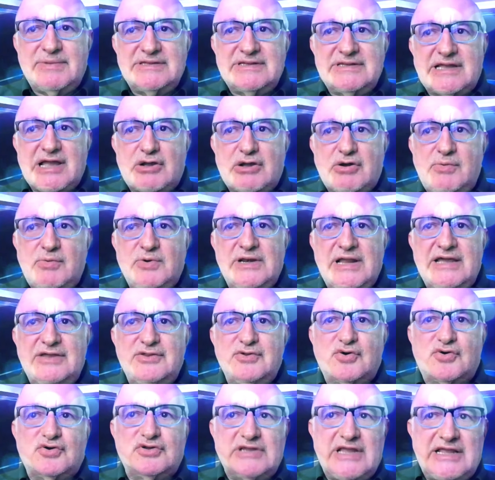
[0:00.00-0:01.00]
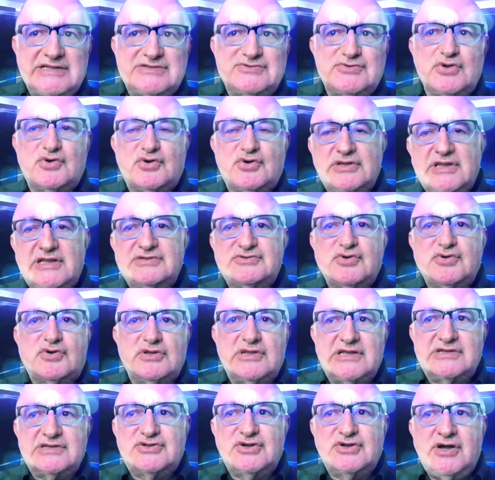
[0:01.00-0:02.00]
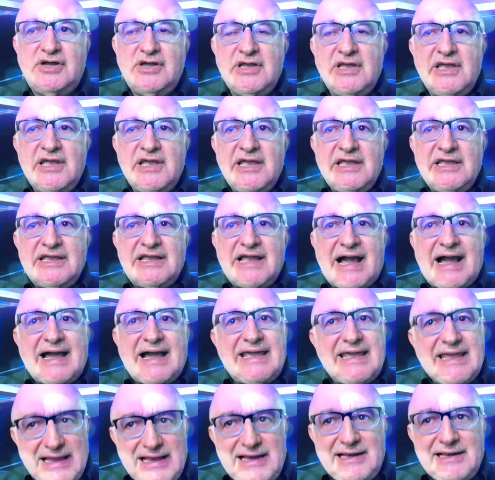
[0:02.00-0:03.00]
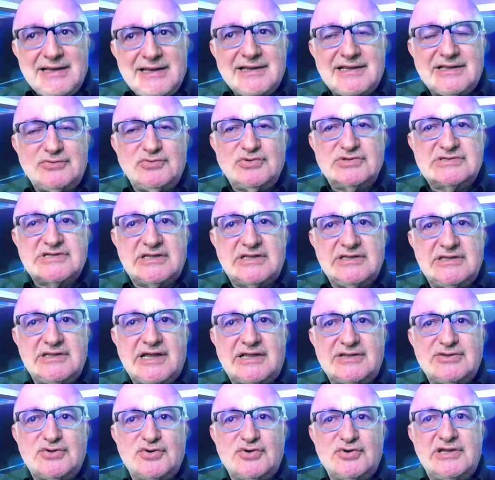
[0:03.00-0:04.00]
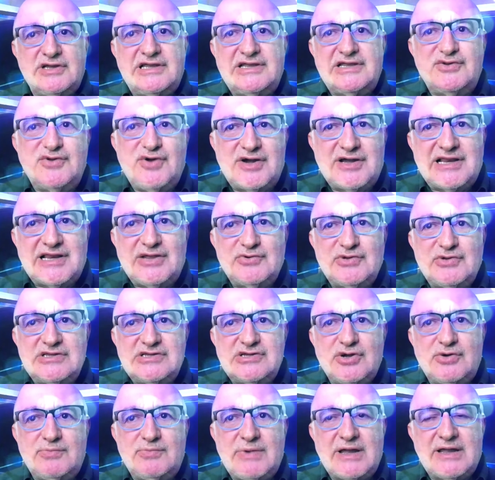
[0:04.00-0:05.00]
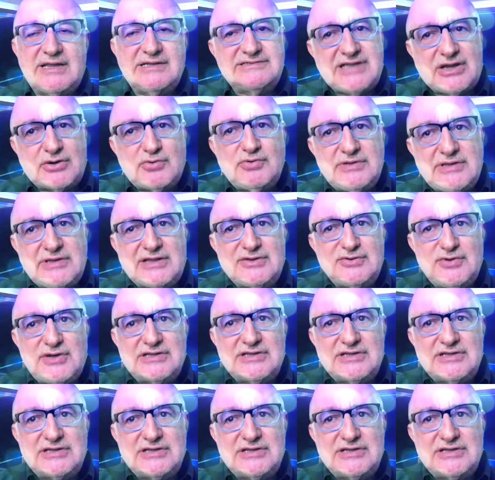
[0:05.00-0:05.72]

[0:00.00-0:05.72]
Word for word: que cómo le ha ido con esto y con esto y con esto, a él, que no es candidato, y no a Claudia Sheinbaum, que está cuidando las